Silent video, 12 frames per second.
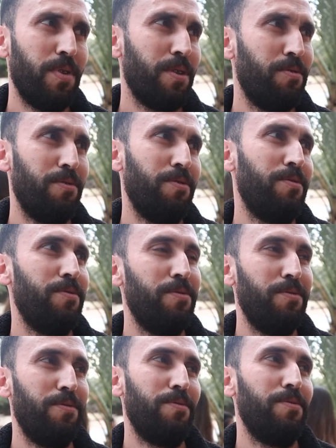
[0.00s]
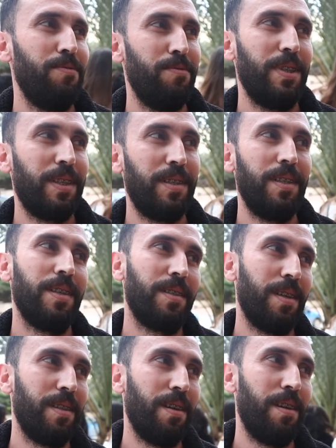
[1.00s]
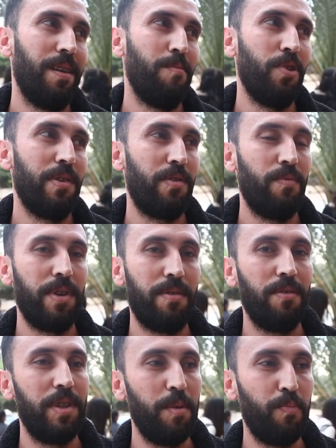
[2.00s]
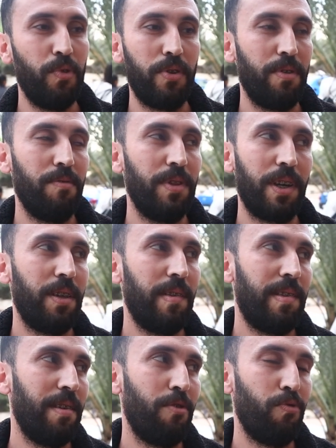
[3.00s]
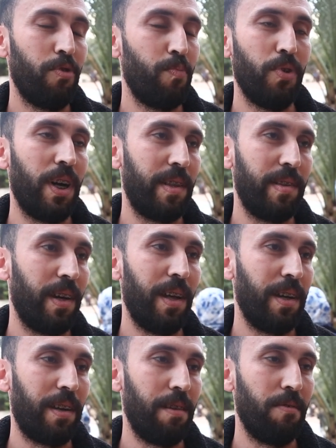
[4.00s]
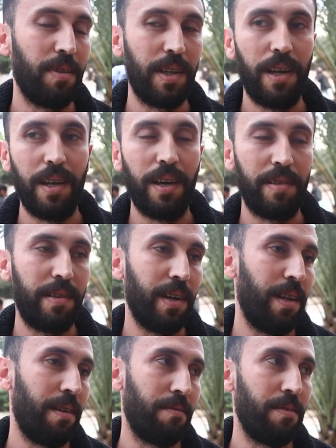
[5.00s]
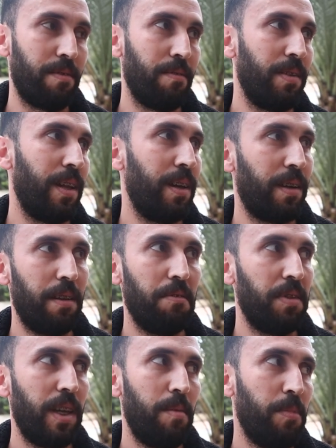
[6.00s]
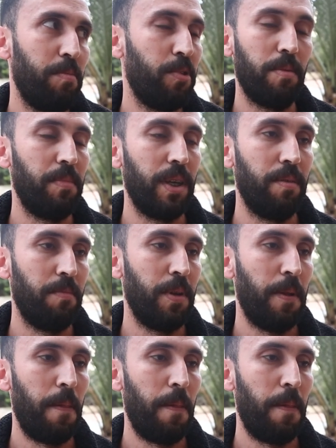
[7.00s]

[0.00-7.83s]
كوا كو ديك السياسه ديال موان 70% داكشي سي جوست بوغ اتيغي لا كليونتيل اتيغي لاتونسيون ديال لا كليونتيل مي بون مي